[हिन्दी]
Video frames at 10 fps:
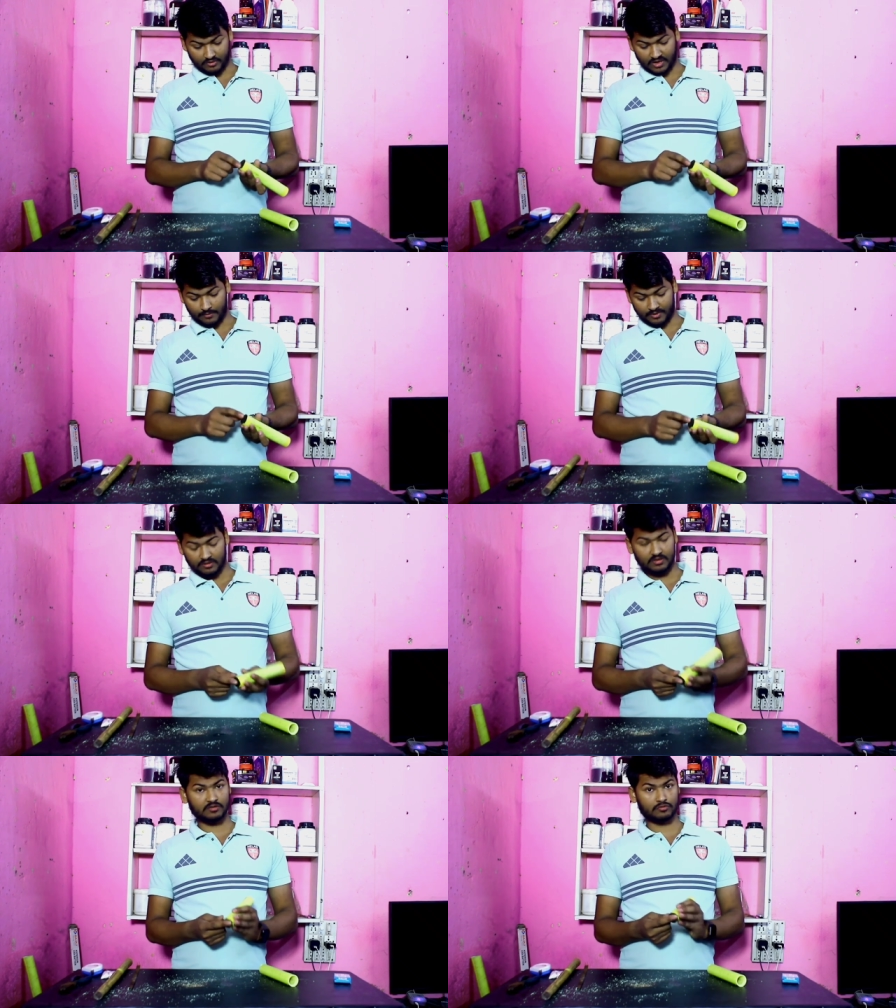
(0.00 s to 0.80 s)
तो यहाँ
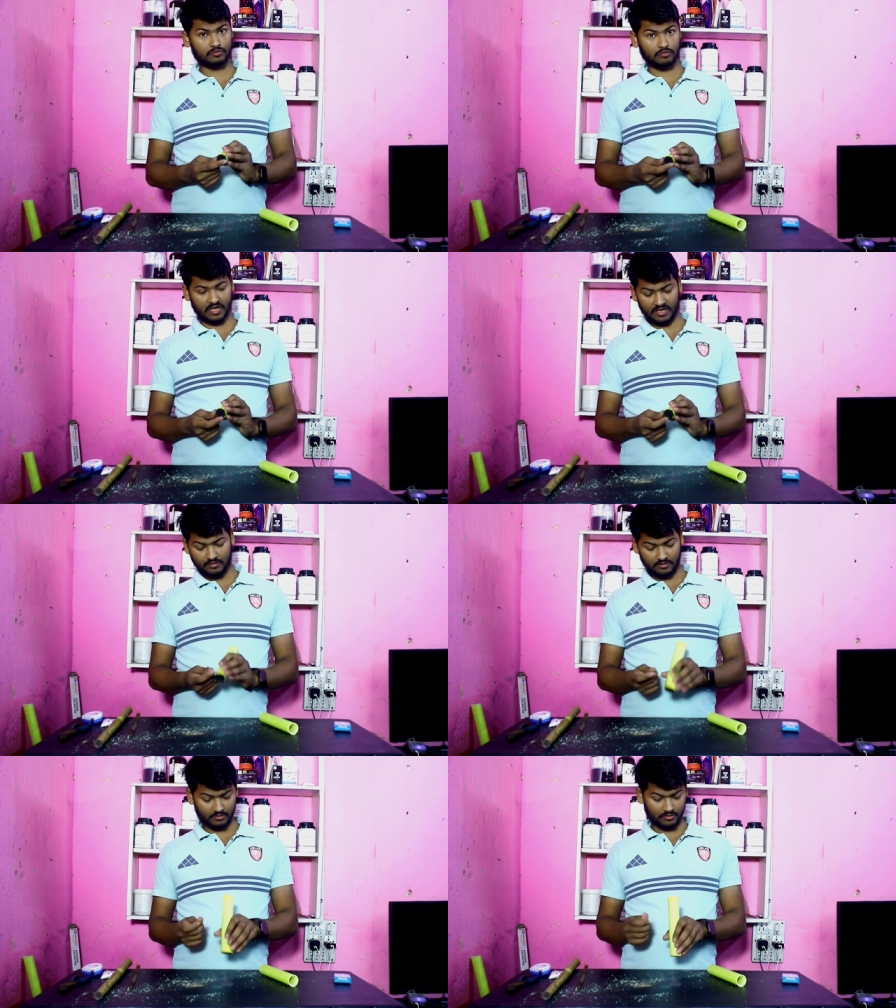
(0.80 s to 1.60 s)
पर ये सूख चुका
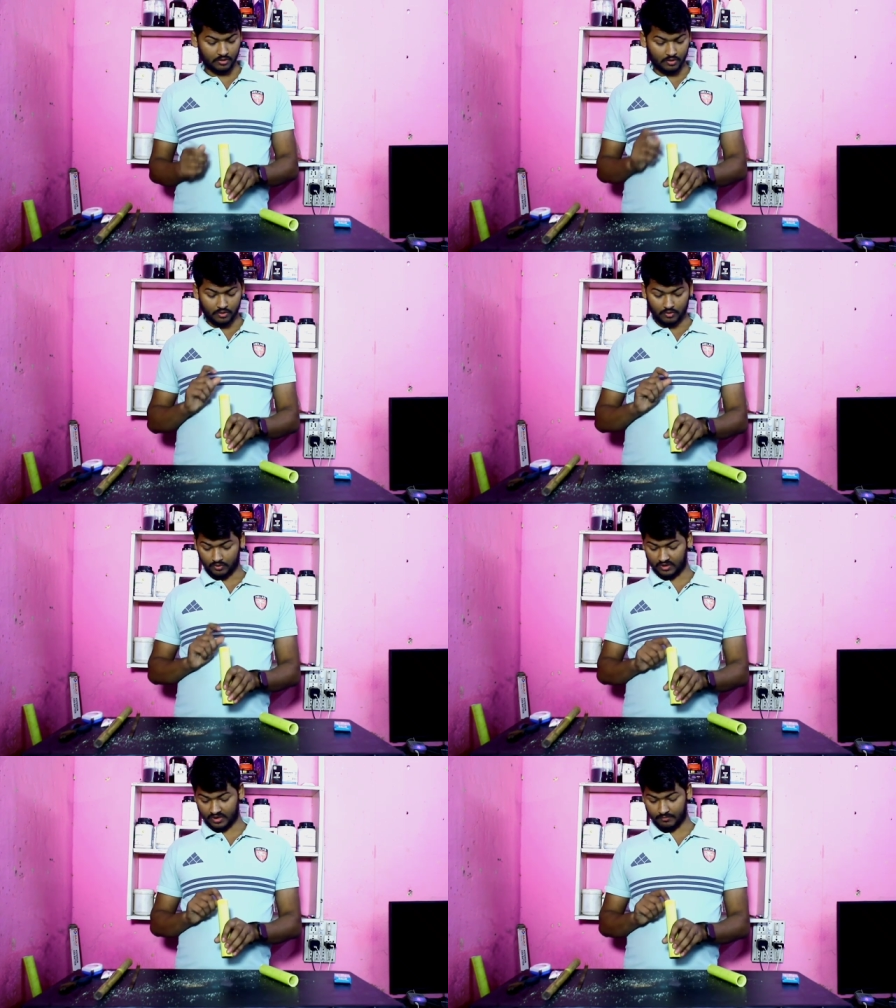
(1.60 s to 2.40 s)

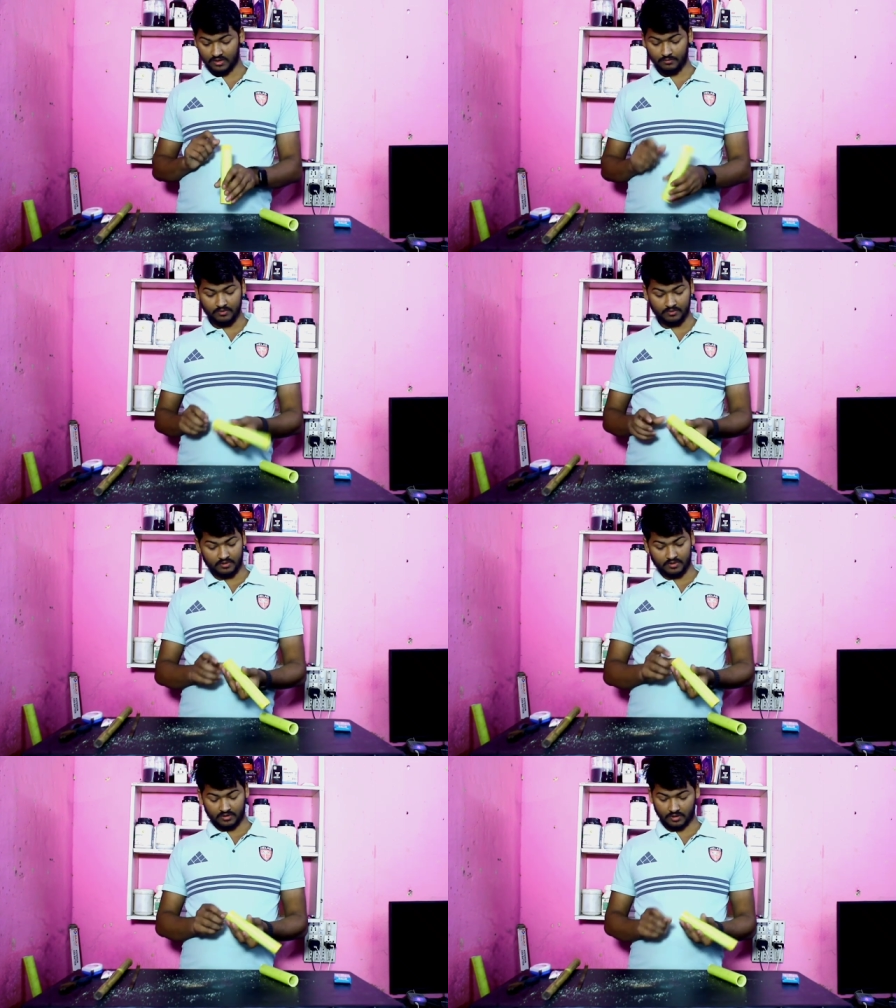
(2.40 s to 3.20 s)
है और यहाँ में अब
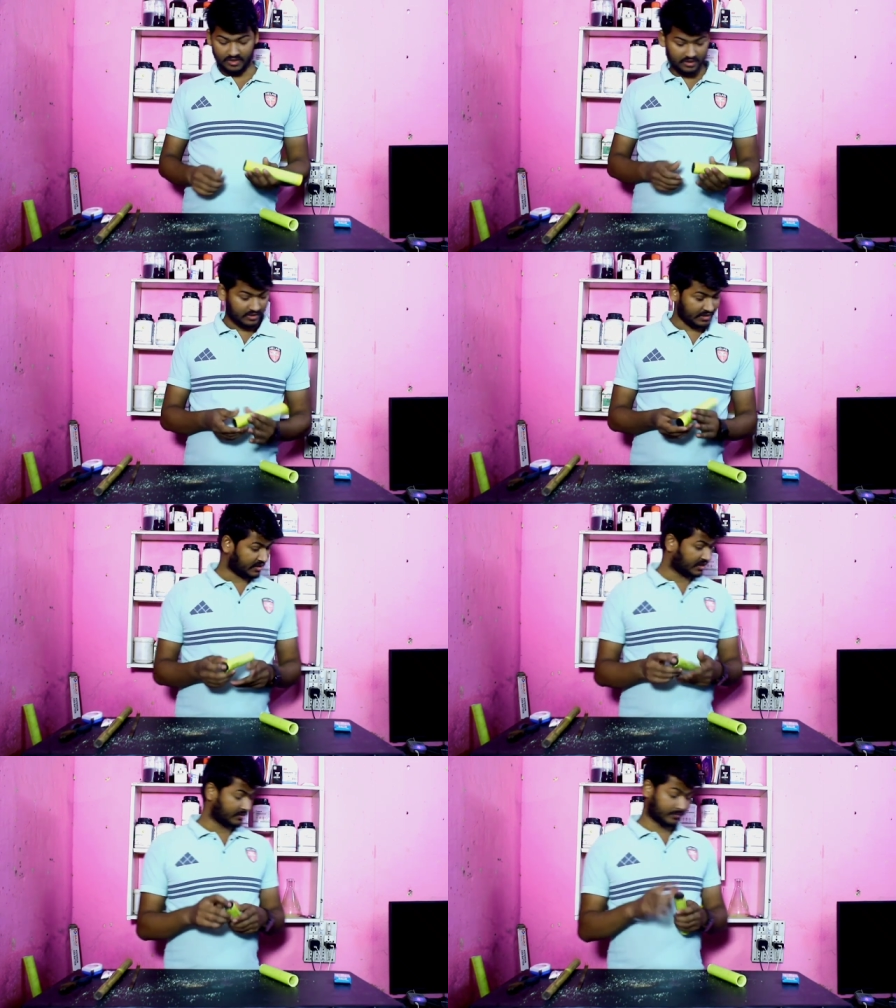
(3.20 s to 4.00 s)
हमें एक
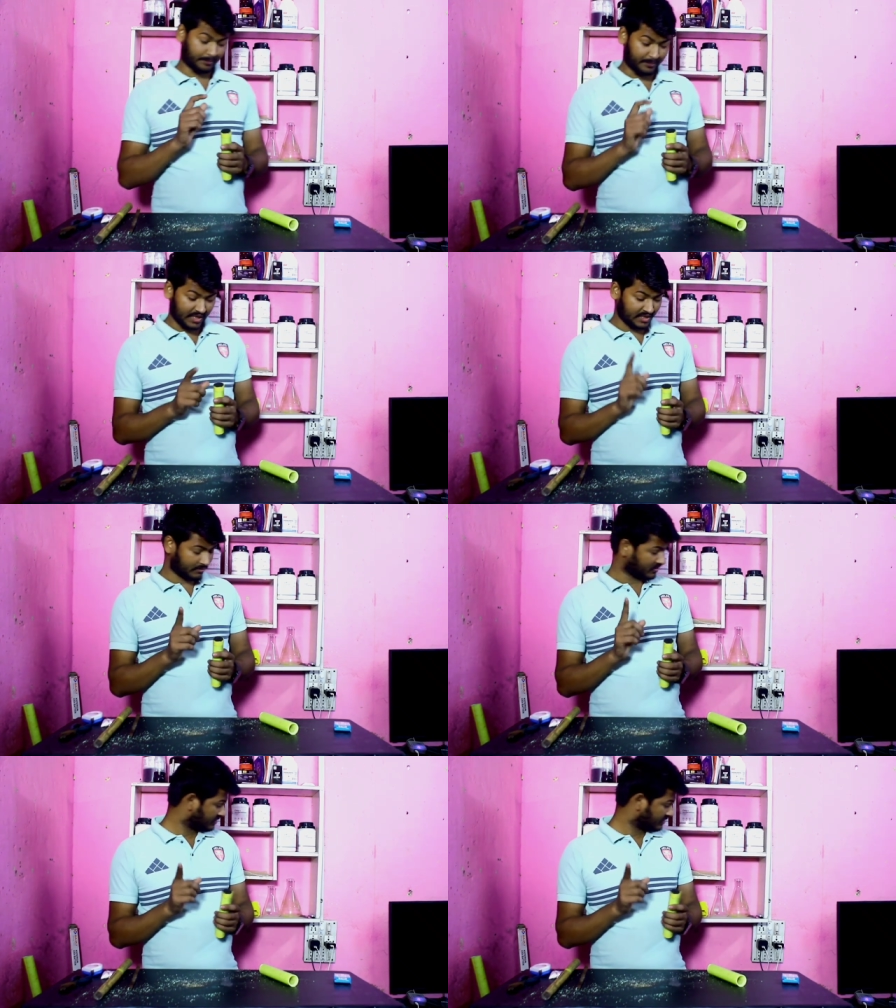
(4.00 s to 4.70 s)
प्यून की